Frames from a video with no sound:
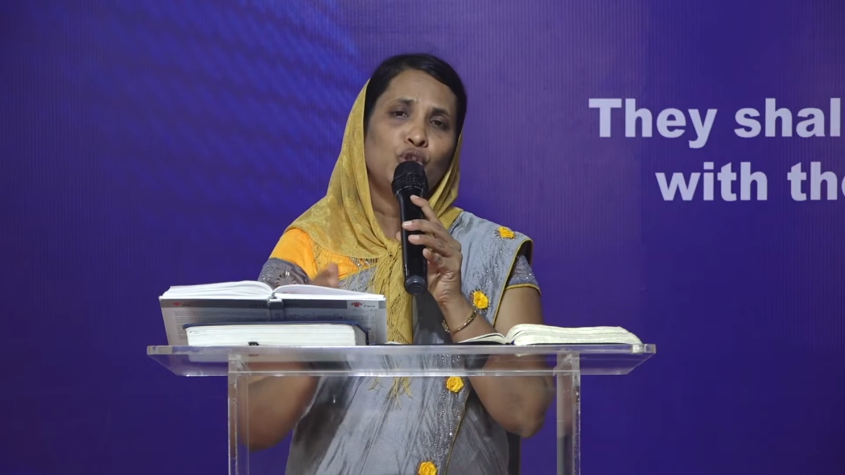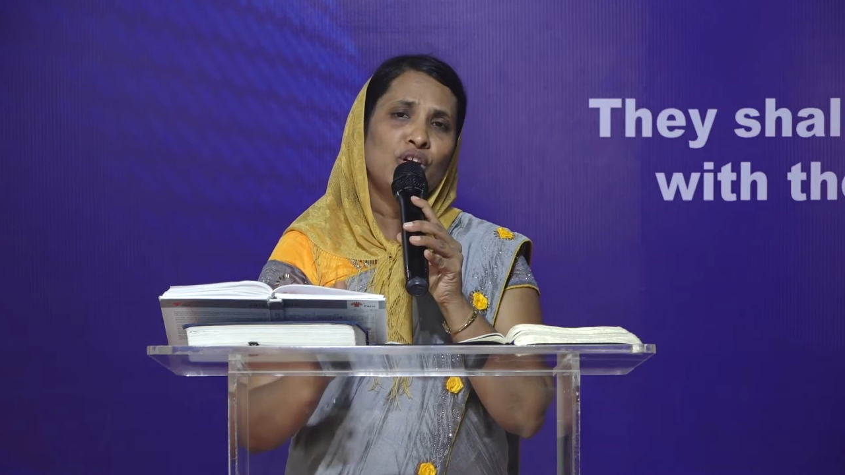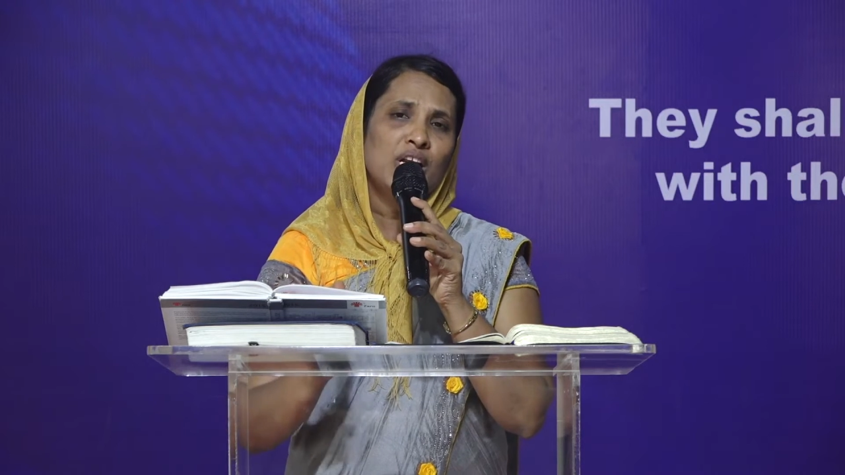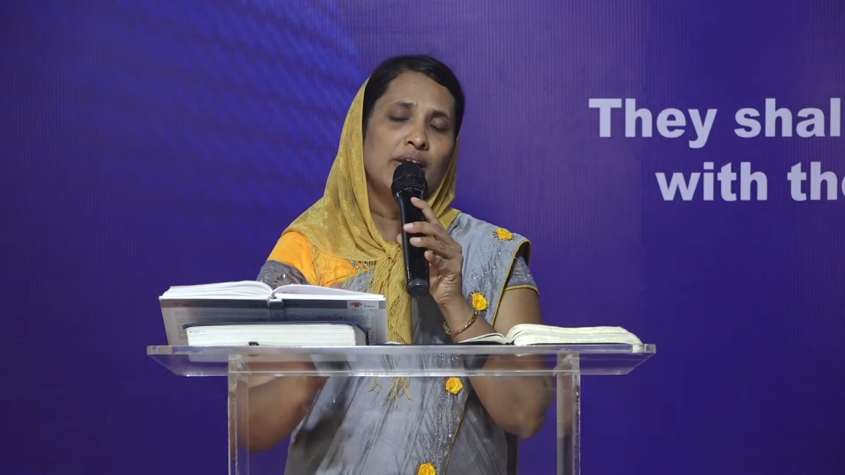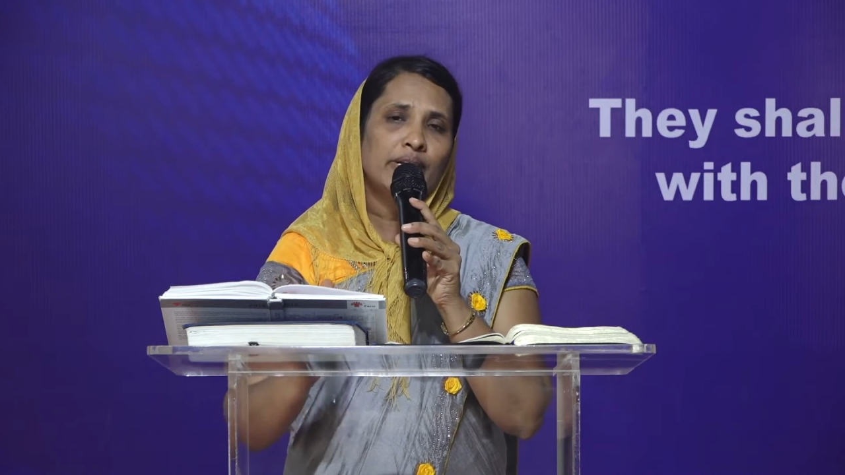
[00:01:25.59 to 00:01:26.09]

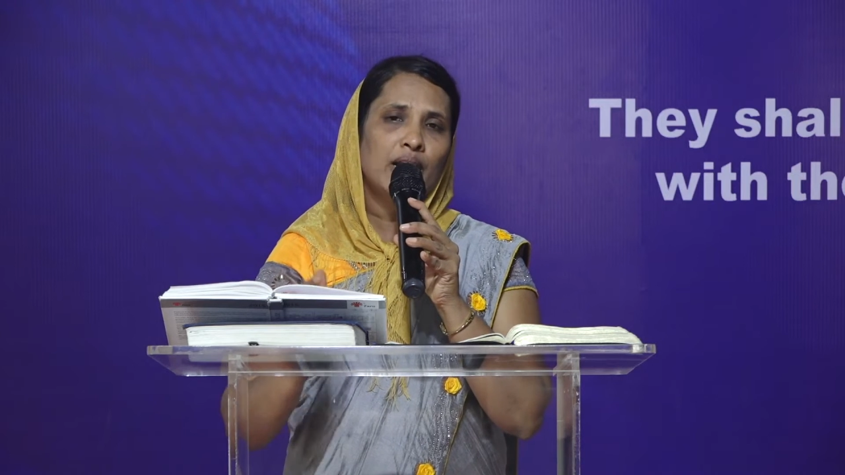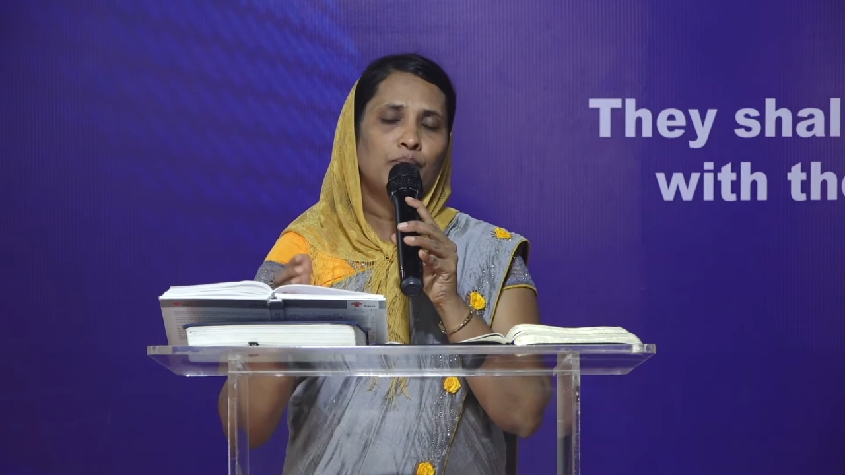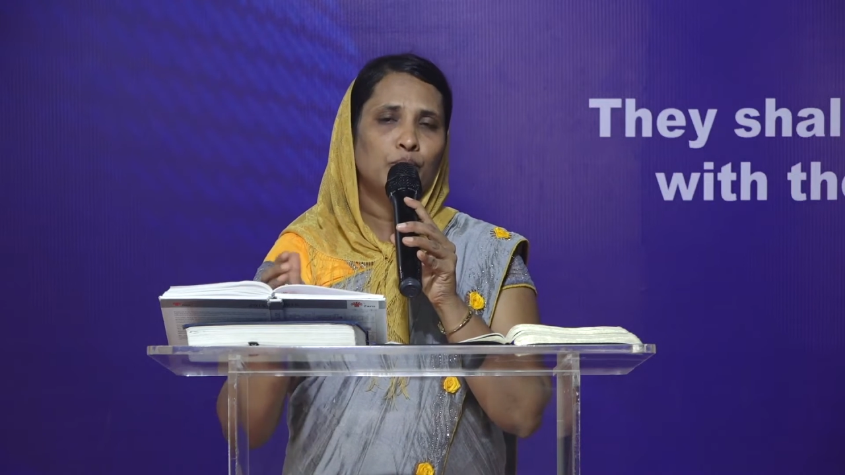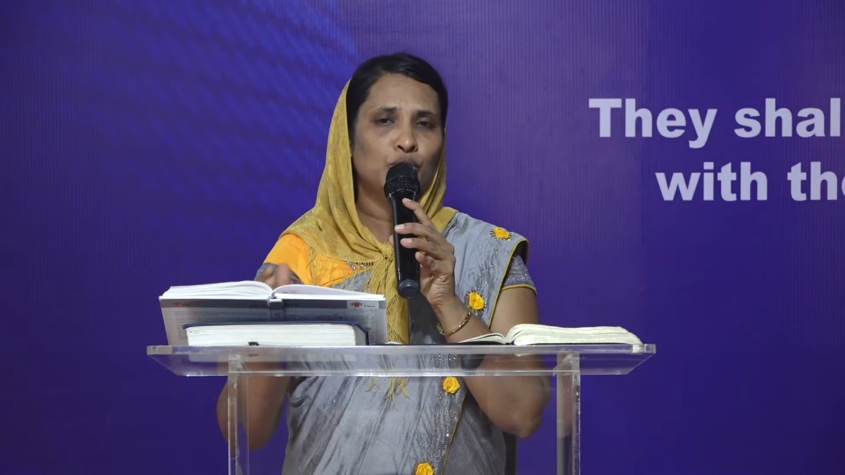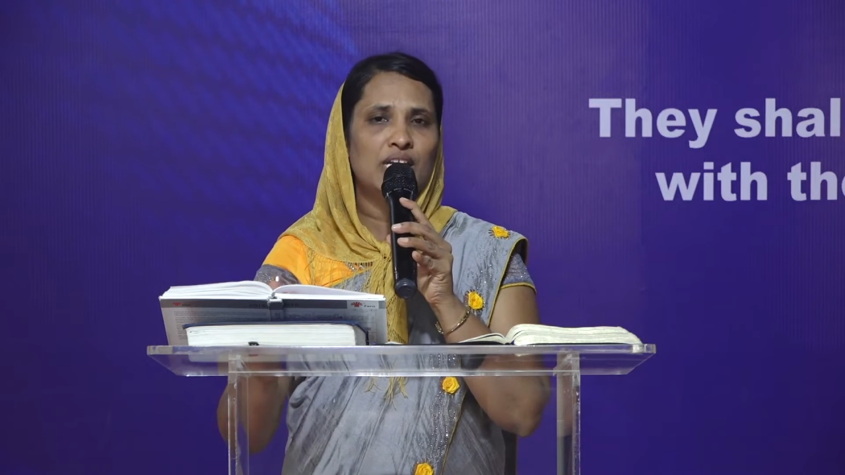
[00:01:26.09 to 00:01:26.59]
புத்தி
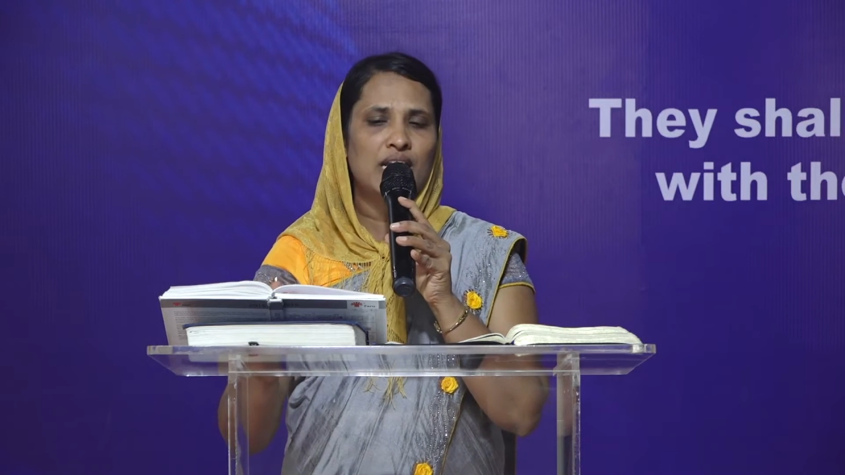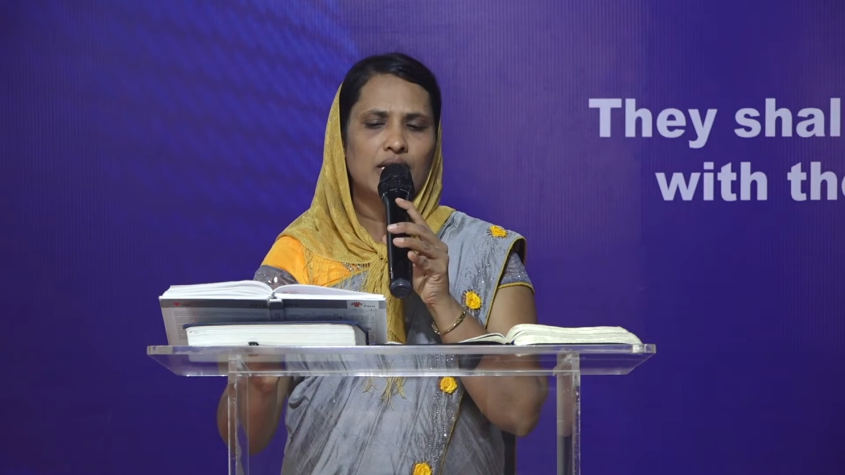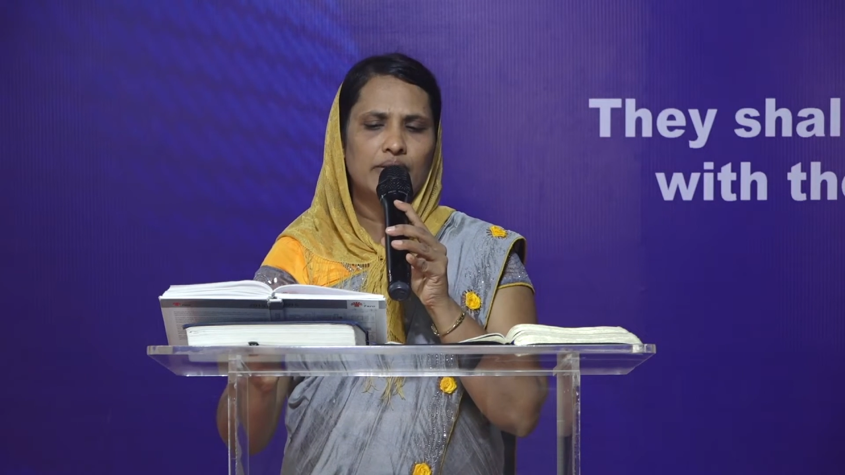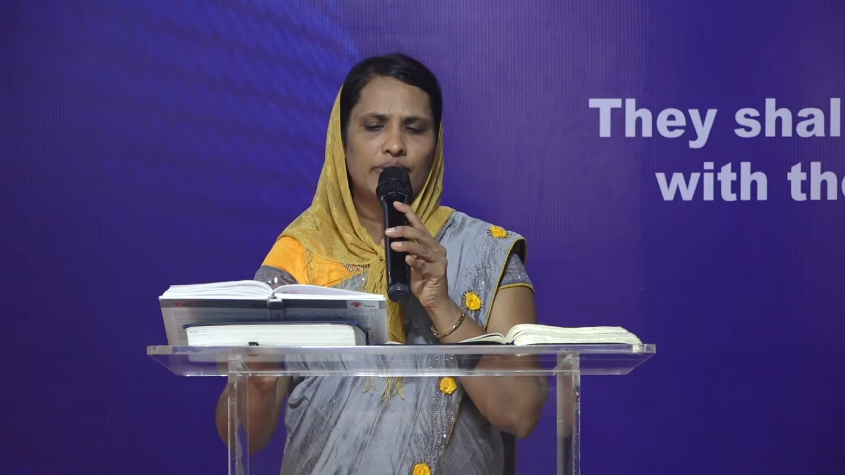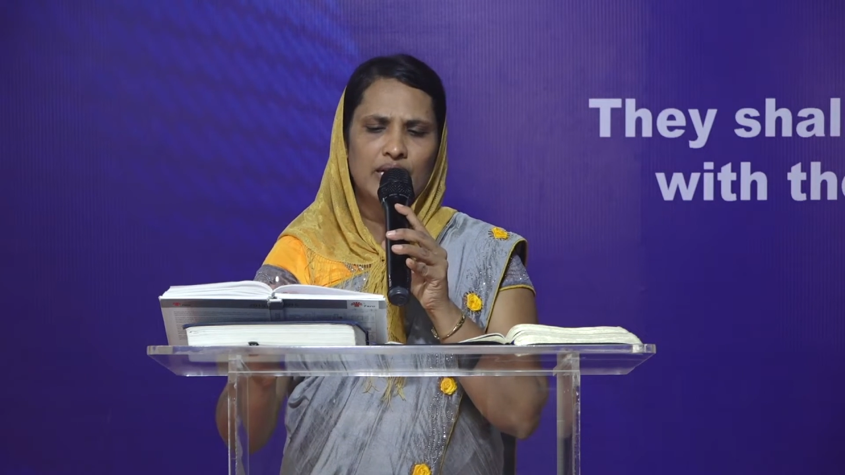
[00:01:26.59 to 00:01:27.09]
இல்லவர்கள் புத்தி
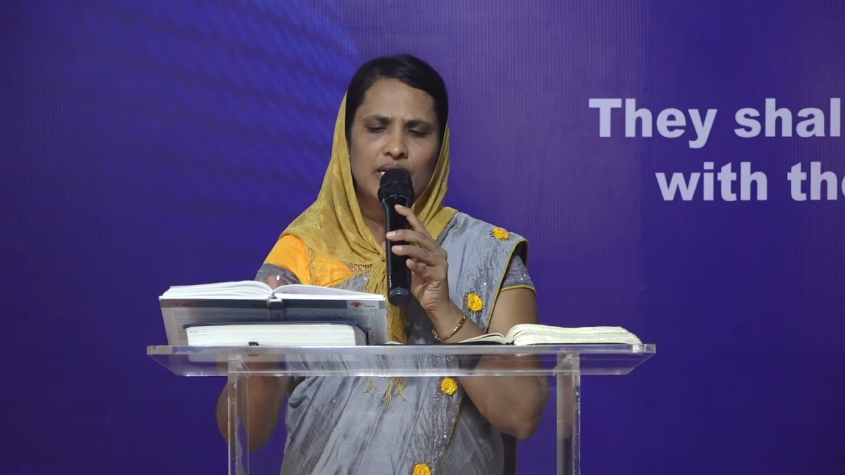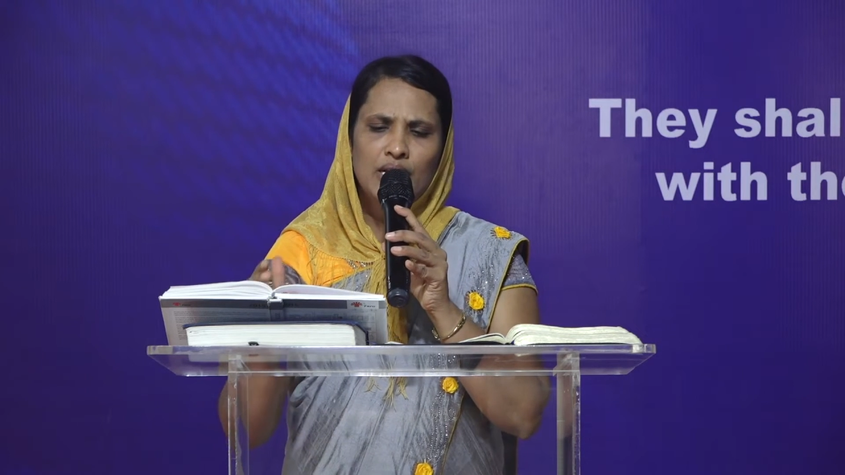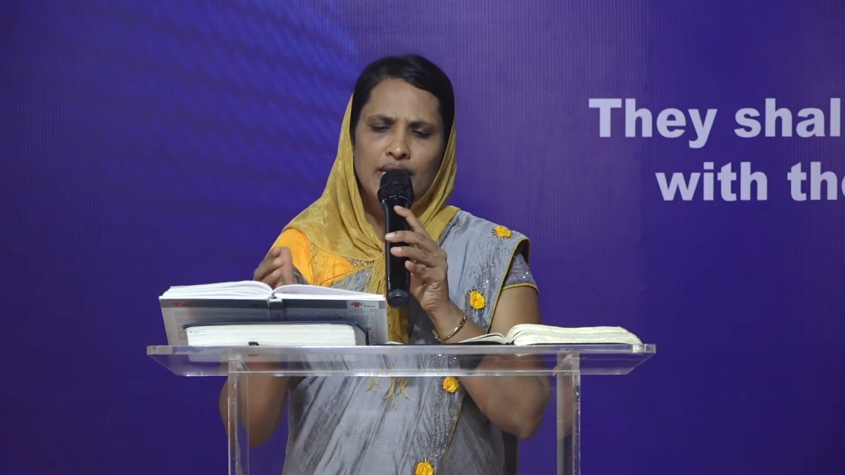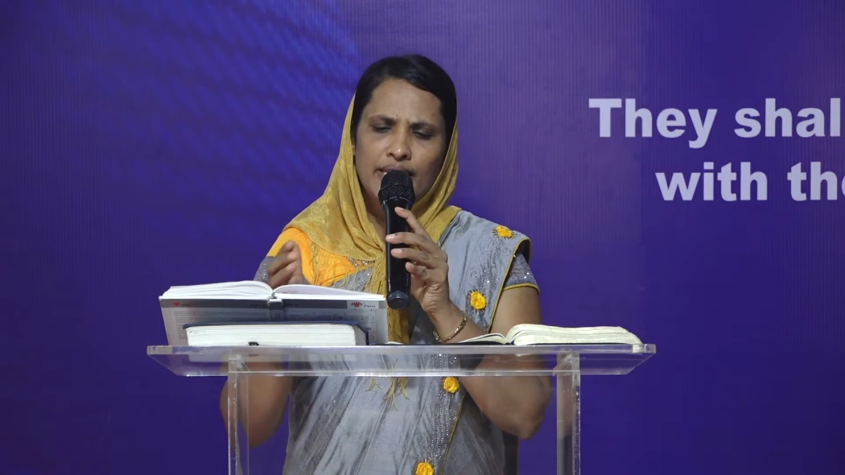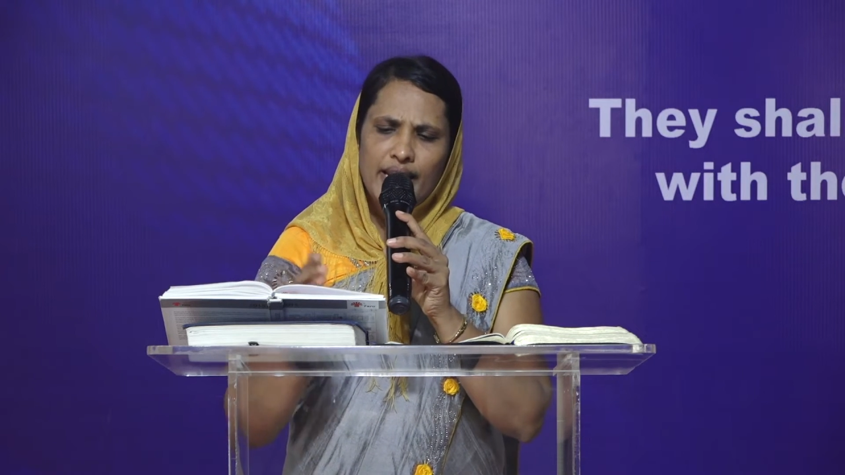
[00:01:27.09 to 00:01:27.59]
இல்லாதவர்கள்